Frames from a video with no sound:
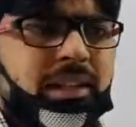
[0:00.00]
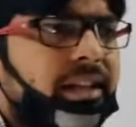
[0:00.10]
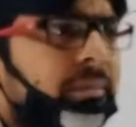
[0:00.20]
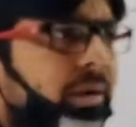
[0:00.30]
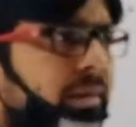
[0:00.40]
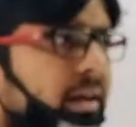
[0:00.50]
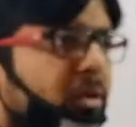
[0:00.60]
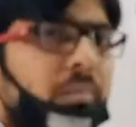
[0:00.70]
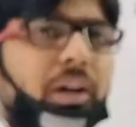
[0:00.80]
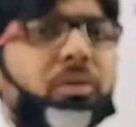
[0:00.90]
যে কিভাবে
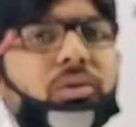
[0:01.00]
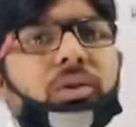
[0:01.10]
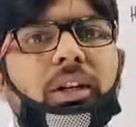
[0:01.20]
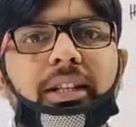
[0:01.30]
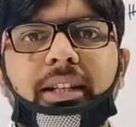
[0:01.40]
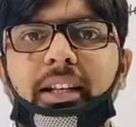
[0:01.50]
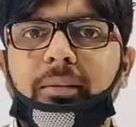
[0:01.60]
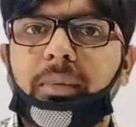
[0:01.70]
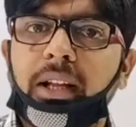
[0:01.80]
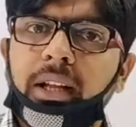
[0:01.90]
কনভার্ট করতে হয় সেটা
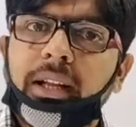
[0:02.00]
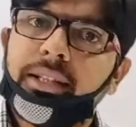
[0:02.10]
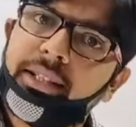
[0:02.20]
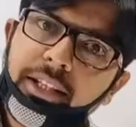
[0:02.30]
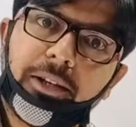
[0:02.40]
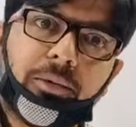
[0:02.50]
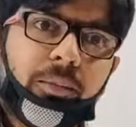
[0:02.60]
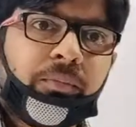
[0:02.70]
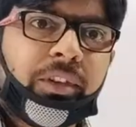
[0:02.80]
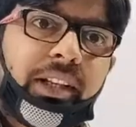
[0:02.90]
আমরা জেনে নিব
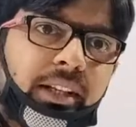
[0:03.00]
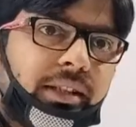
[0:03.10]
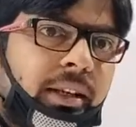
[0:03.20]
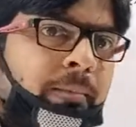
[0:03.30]
ঠিক আছে